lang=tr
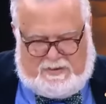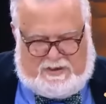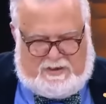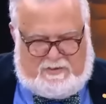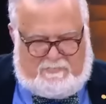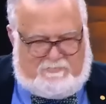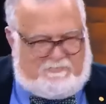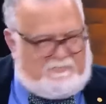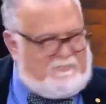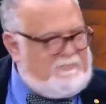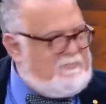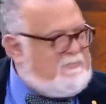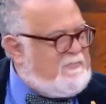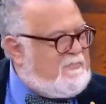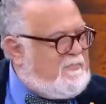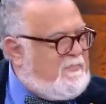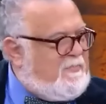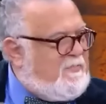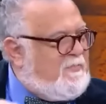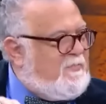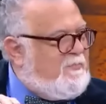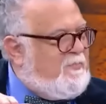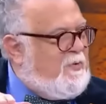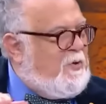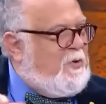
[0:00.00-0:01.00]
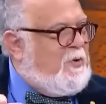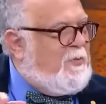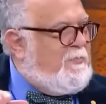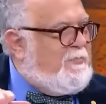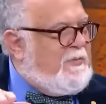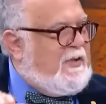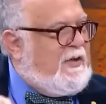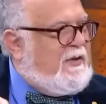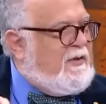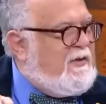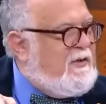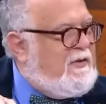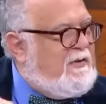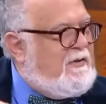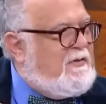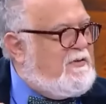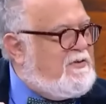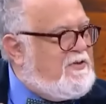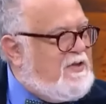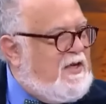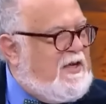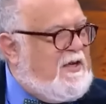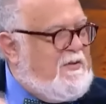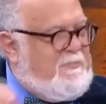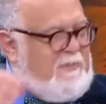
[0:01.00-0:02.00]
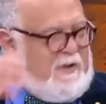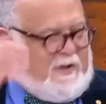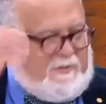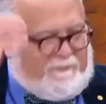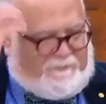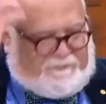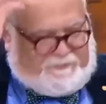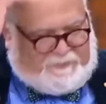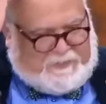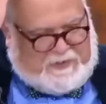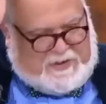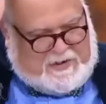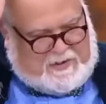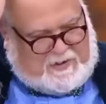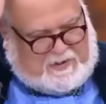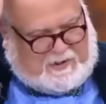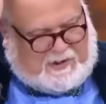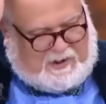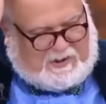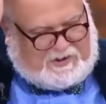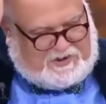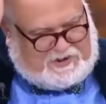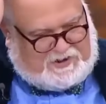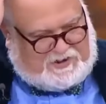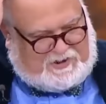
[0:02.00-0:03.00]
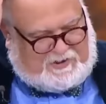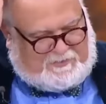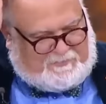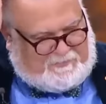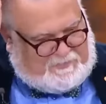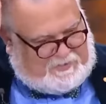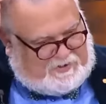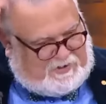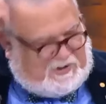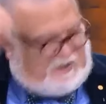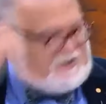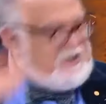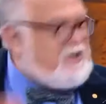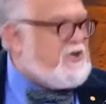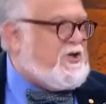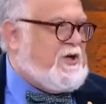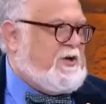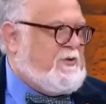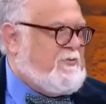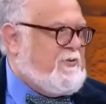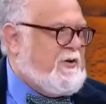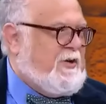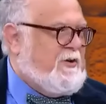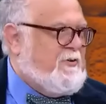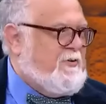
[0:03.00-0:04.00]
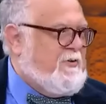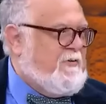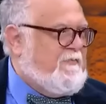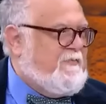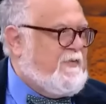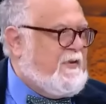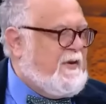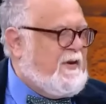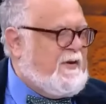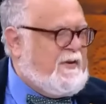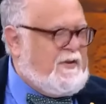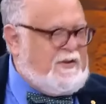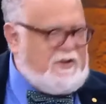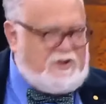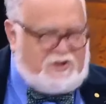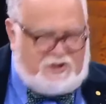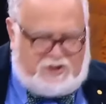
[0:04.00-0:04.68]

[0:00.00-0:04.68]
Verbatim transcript: Benim bölümdeki şeyime açtım işte teşekkür ediyor falan.